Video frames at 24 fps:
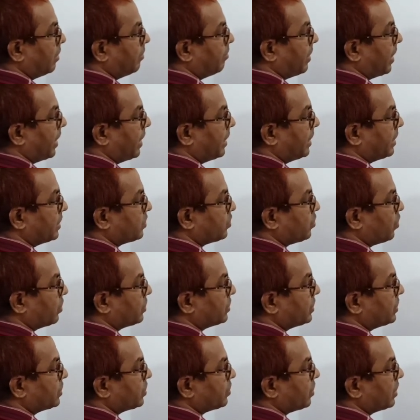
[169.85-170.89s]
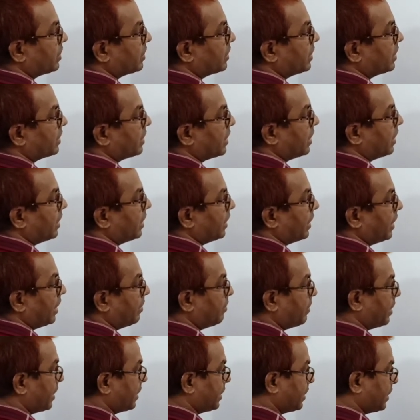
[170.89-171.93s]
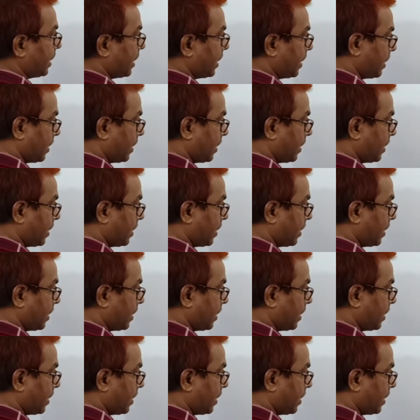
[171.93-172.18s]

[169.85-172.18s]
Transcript: মাইনাস কজ স্কোয়ার থিটা এই মানটা